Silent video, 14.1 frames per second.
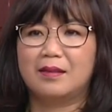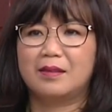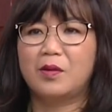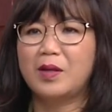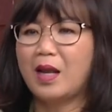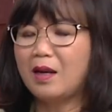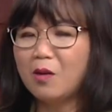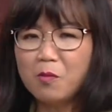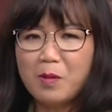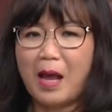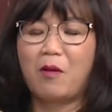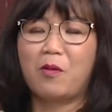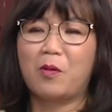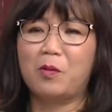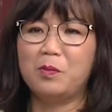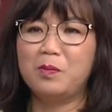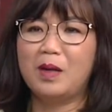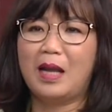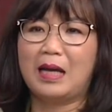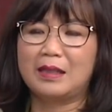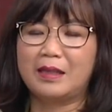cho nên lúc nào cũng
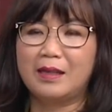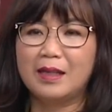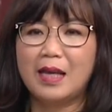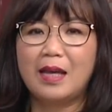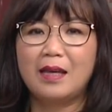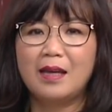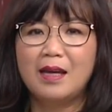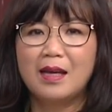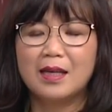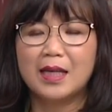là những cái